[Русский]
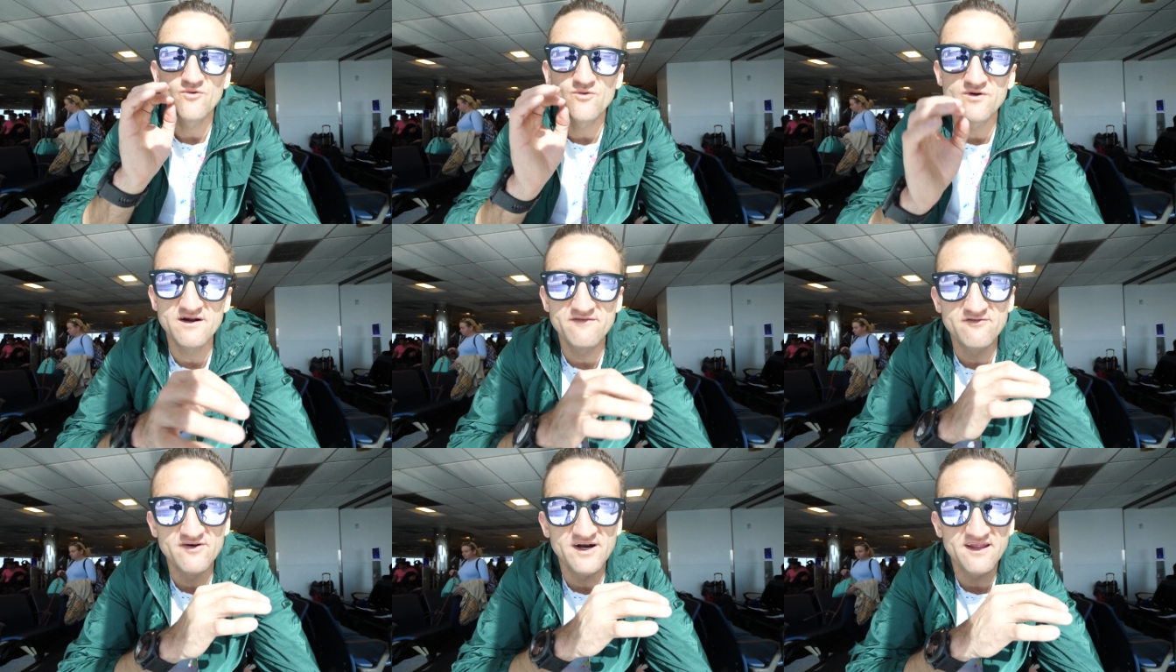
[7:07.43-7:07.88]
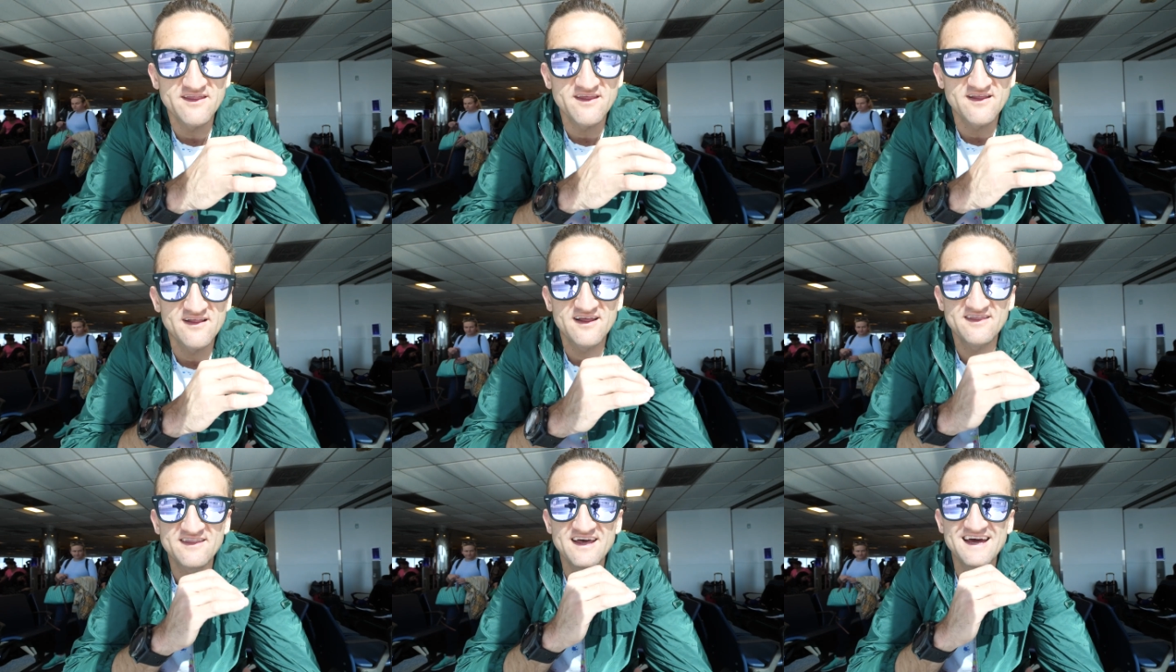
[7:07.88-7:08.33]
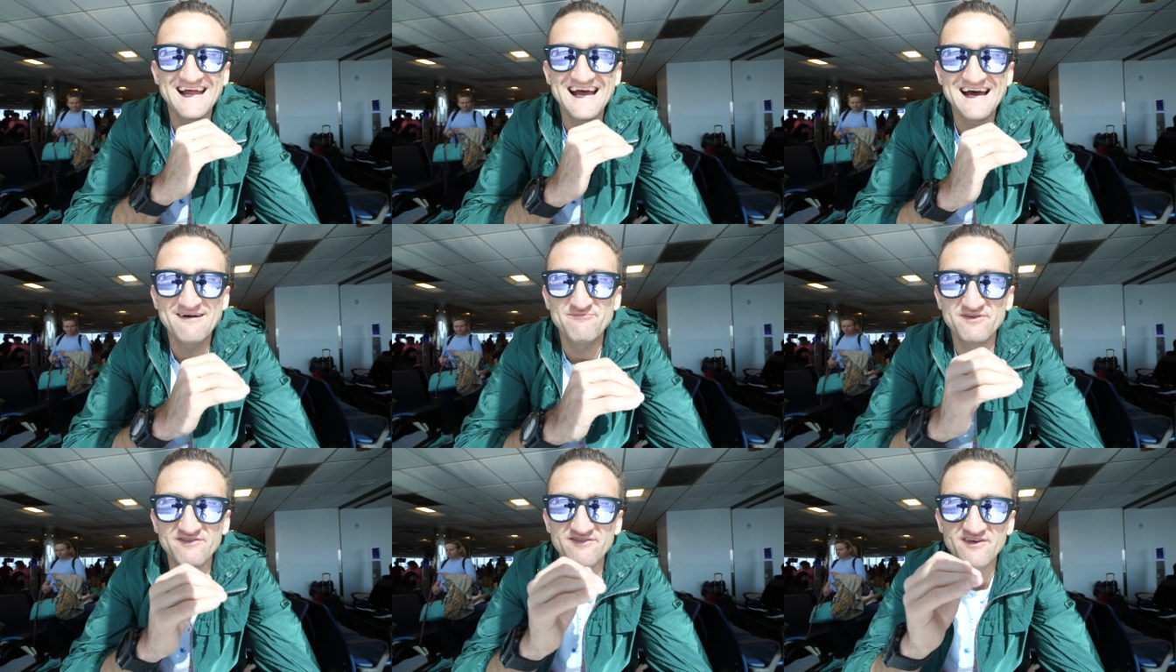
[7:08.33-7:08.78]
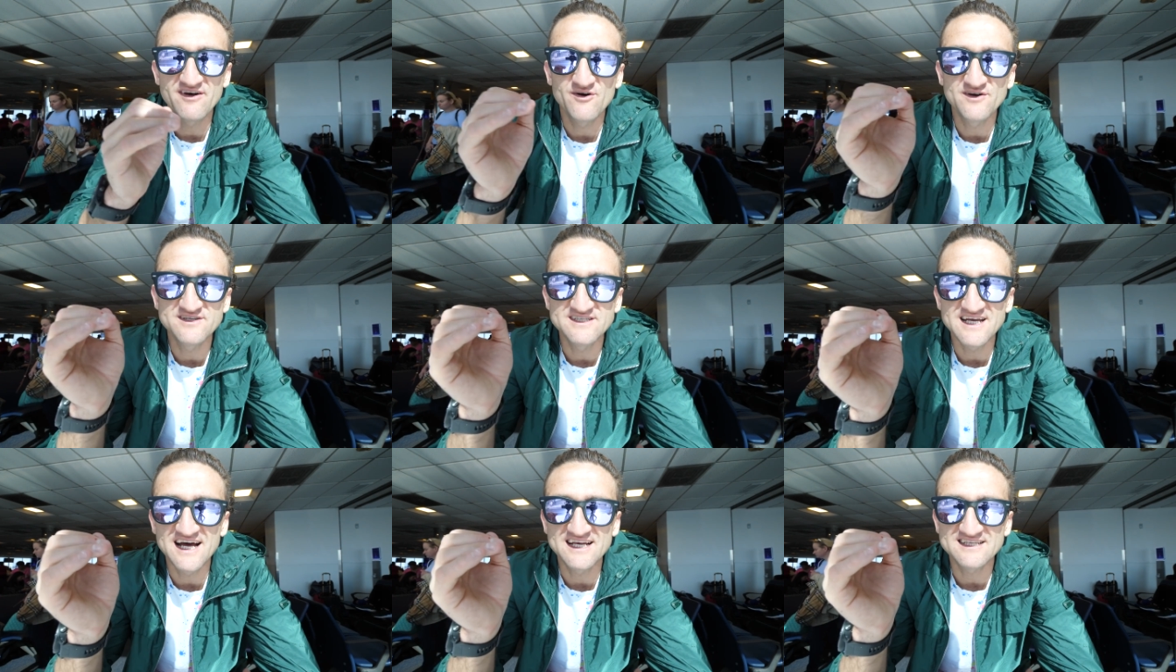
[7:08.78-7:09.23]
Каждый раз, когда что-то такое
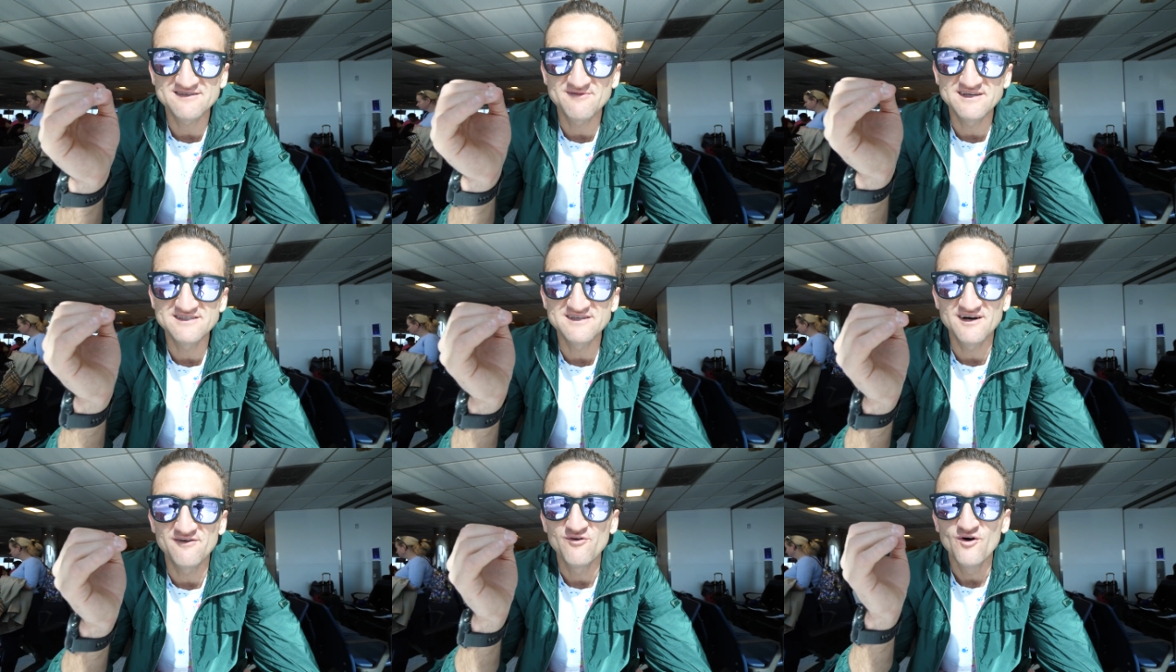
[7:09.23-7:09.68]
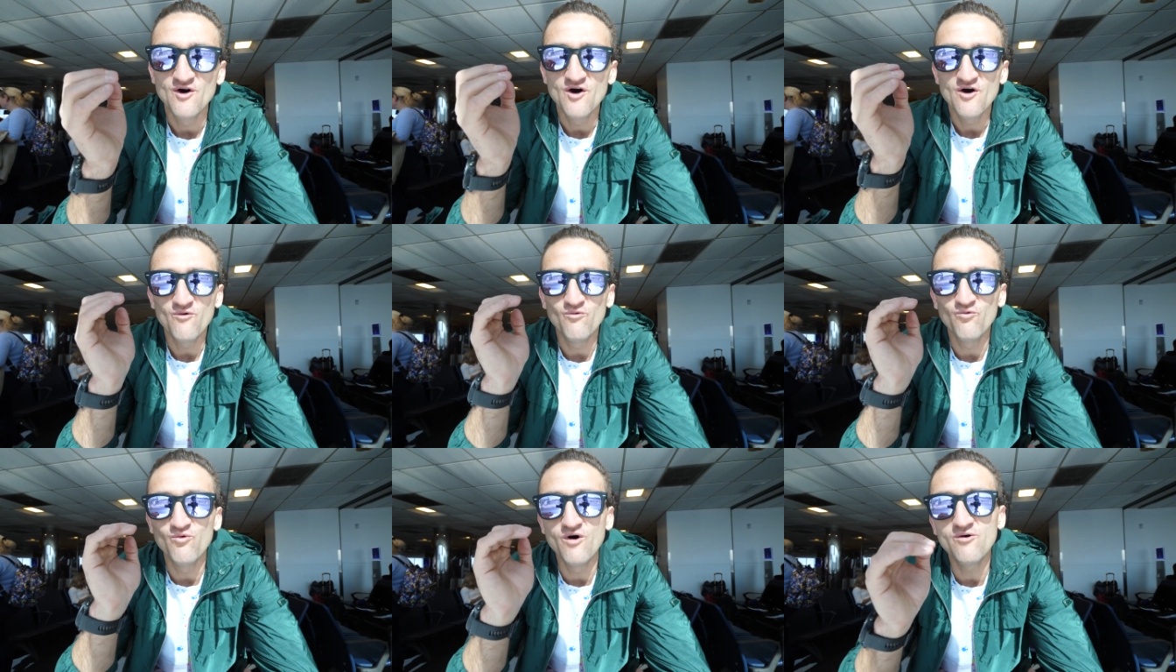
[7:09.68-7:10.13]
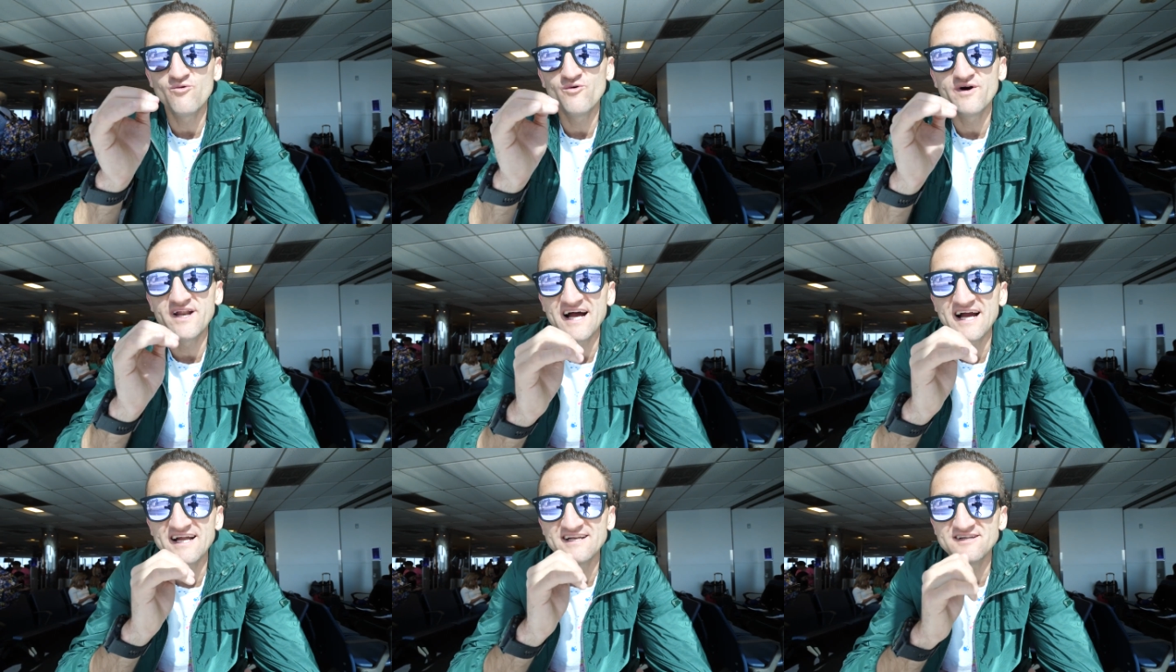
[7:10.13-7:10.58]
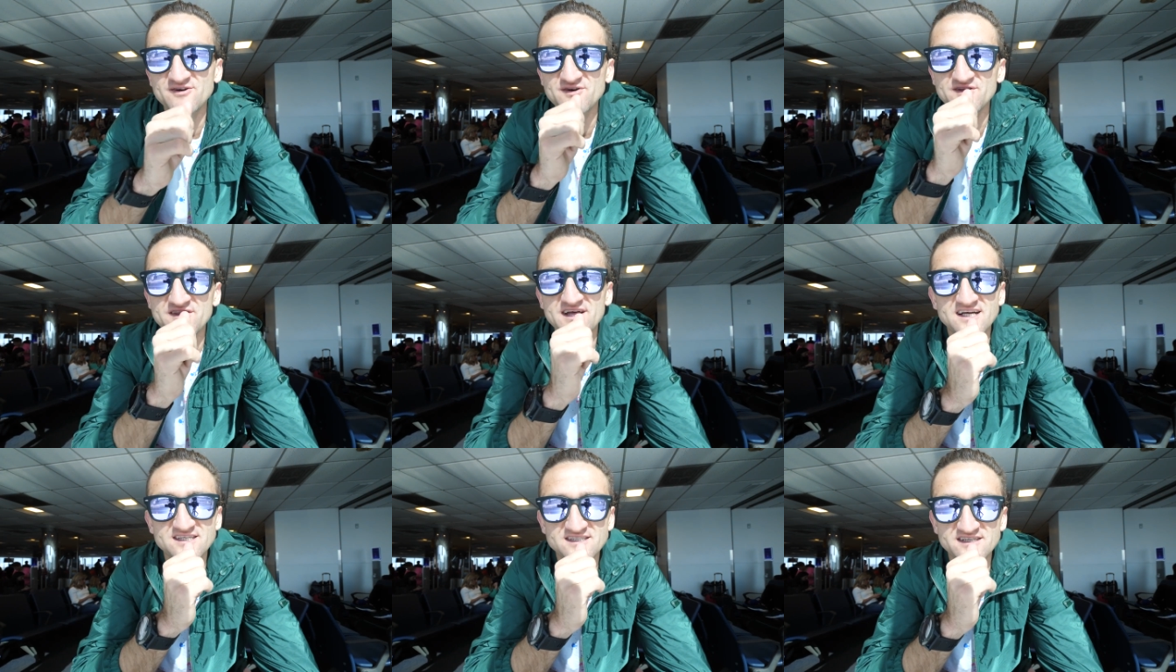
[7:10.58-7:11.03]
происходит, я спрашиваю себя, что бы я
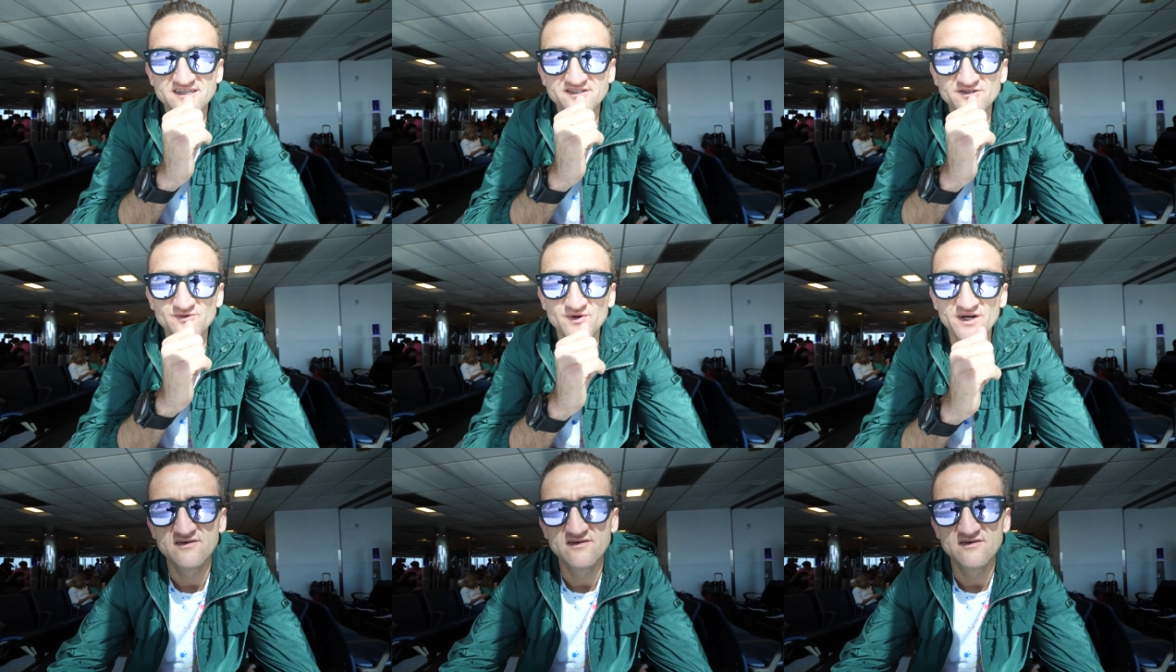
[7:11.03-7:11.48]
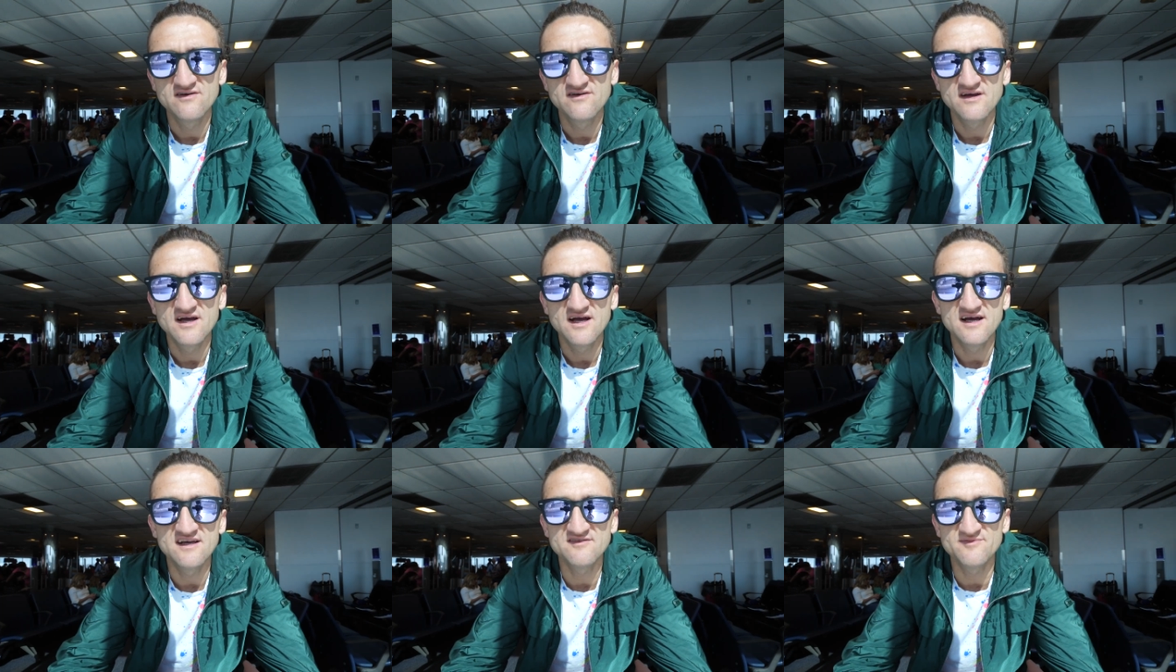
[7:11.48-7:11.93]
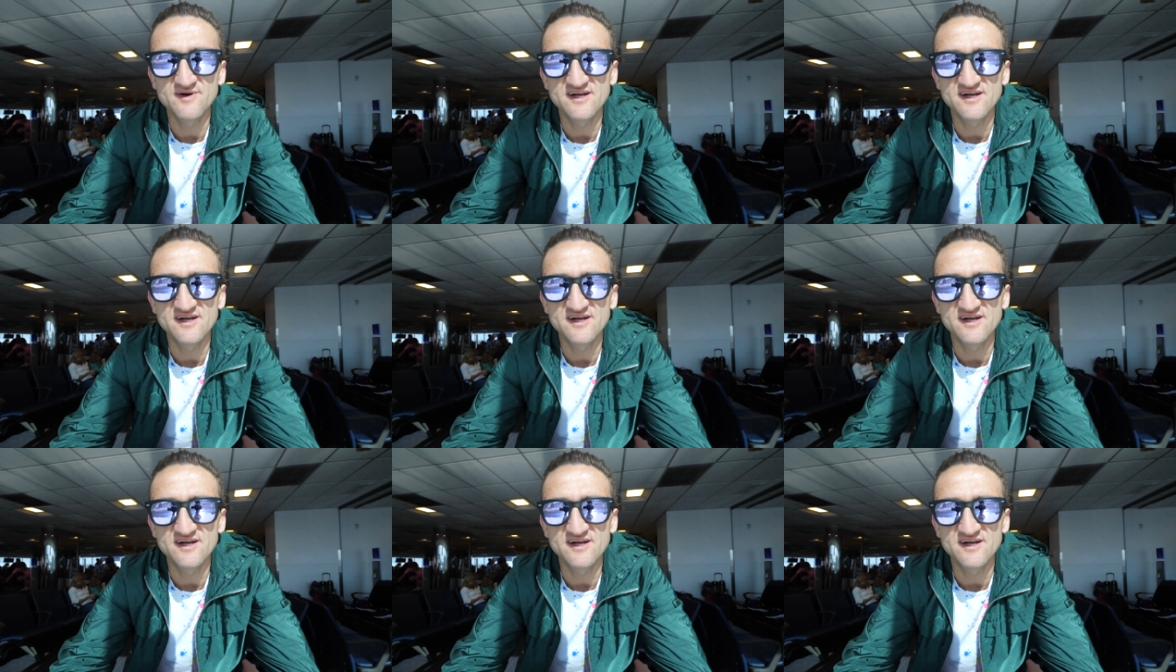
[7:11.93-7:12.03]
делал в такой ситуации?